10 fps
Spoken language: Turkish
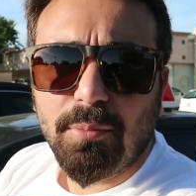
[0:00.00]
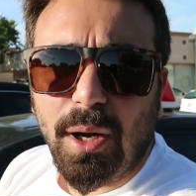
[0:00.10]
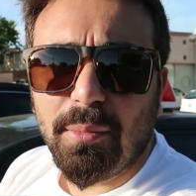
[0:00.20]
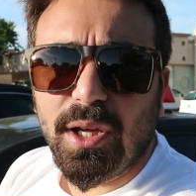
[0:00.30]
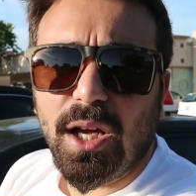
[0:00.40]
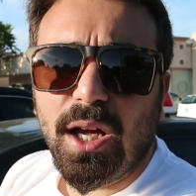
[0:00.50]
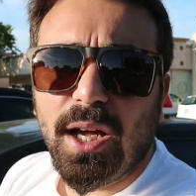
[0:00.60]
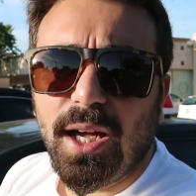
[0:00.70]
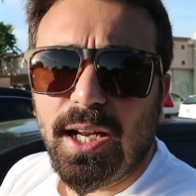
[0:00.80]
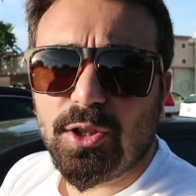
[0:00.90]
Ben bir e,
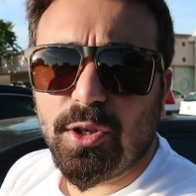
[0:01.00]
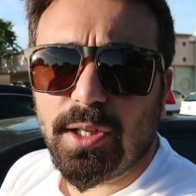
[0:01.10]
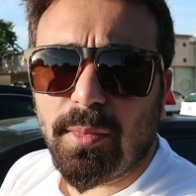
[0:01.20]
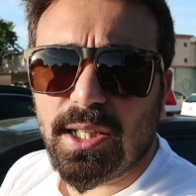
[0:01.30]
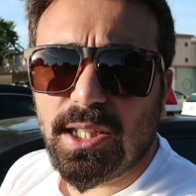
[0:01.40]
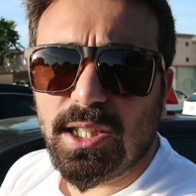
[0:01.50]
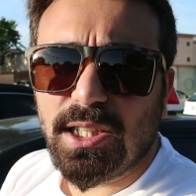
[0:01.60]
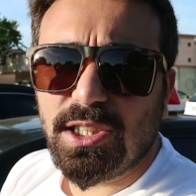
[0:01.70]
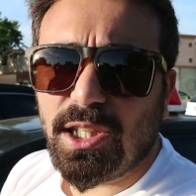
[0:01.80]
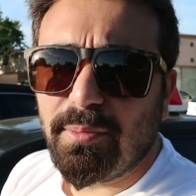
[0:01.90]
elektronik markete
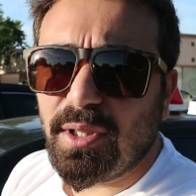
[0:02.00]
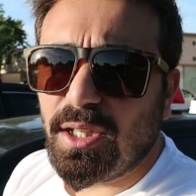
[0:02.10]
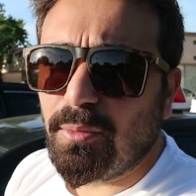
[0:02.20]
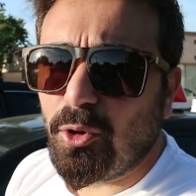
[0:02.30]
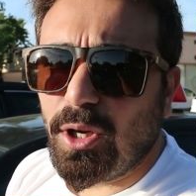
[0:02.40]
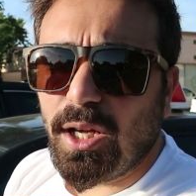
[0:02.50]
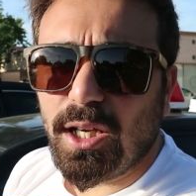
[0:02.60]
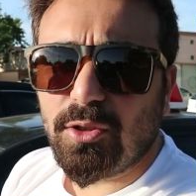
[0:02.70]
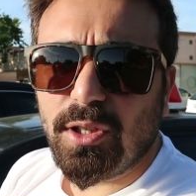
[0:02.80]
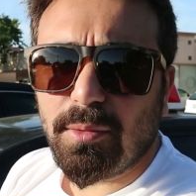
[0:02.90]
gideceğim. Bir böyle
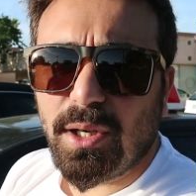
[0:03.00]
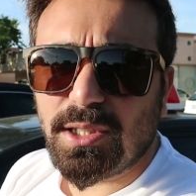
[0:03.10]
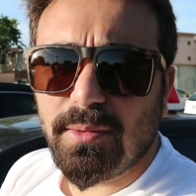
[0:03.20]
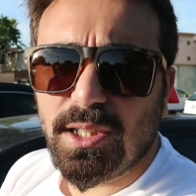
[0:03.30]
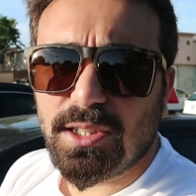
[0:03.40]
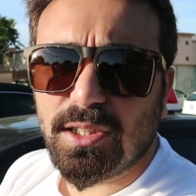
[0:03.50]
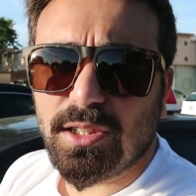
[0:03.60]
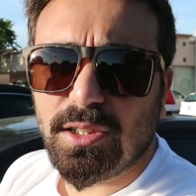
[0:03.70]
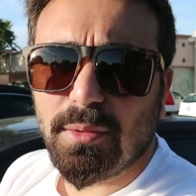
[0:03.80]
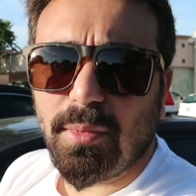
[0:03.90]
elektronik malzemelerin
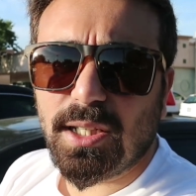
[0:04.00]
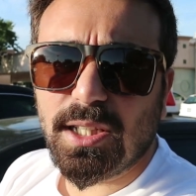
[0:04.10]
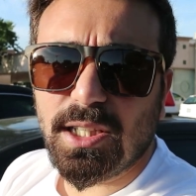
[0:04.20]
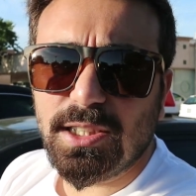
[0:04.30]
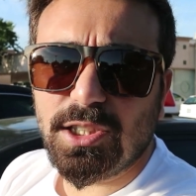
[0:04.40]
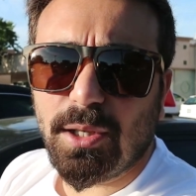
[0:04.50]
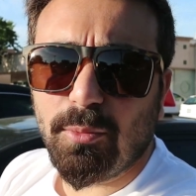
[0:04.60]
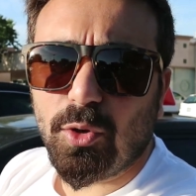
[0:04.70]
satıldığı bir markete gideceğim.